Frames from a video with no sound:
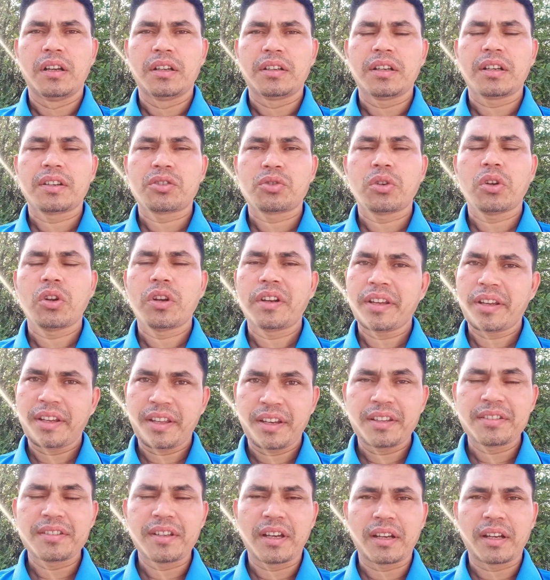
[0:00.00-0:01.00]
এটা আসলে
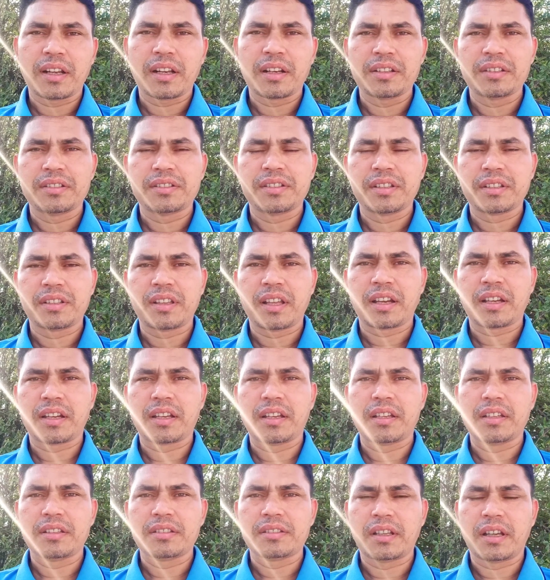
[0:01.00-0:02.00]
অনেকেরই জানার ইচ্ছে
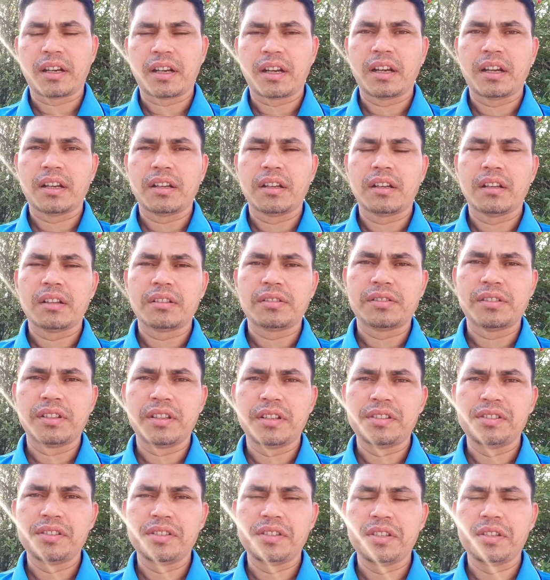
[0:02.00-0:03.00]
থাকে যারা
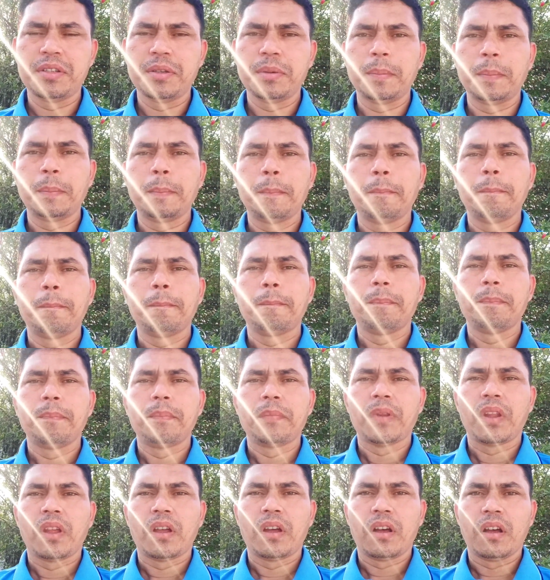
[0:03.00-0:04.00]
সিএনজি
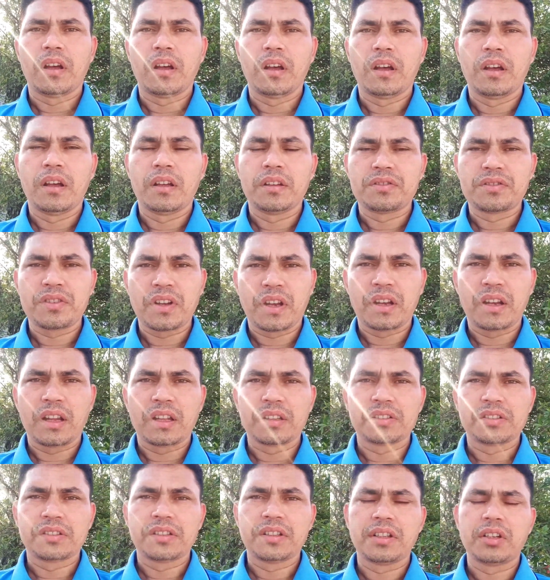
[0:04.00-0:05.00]

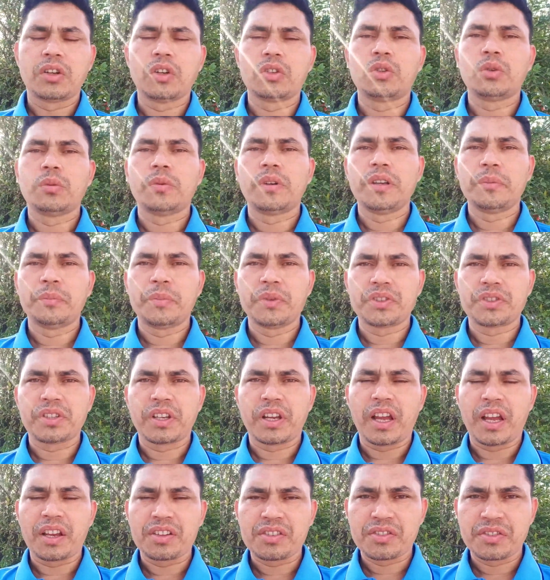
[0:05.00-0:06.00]
চালাচ্ছেন অথবা এই
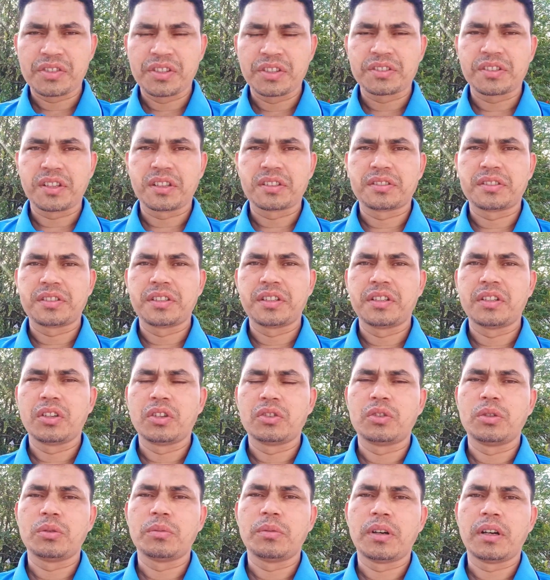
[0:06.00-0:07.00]
পেশায় আসতে চাচ্ছেন
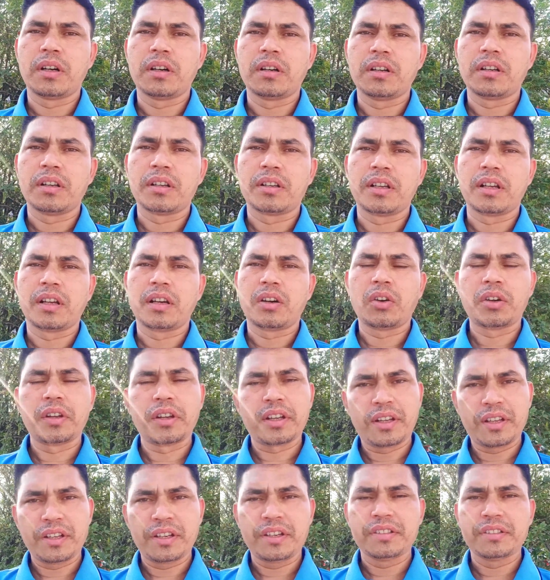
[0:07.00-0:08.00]
অথবা এটা
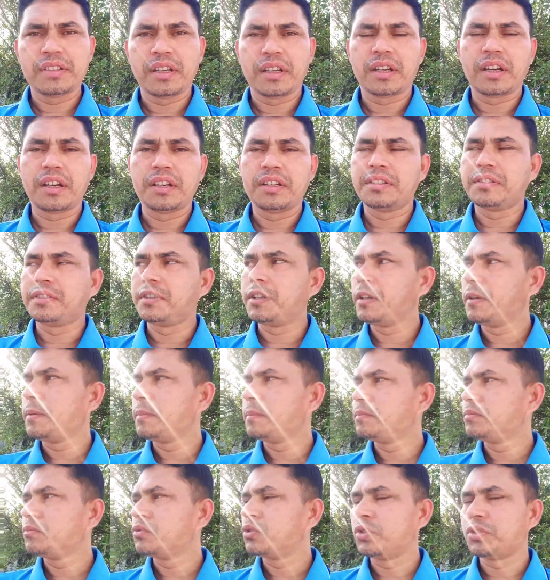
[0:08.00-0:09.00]
অনেকেরই জানার ইচ্ছে
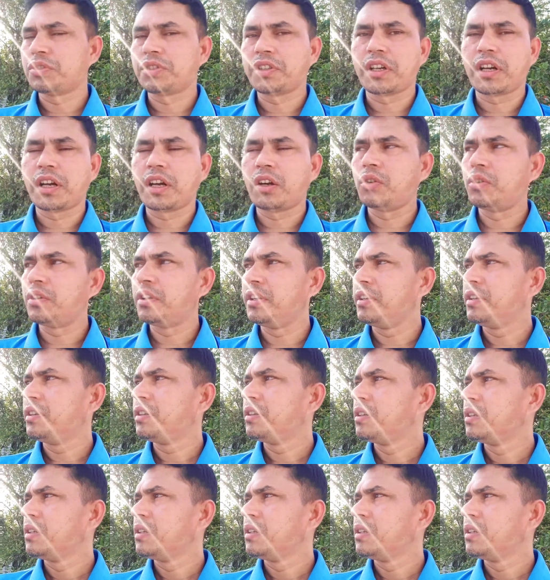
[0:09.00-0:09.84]
তো সে কারণেই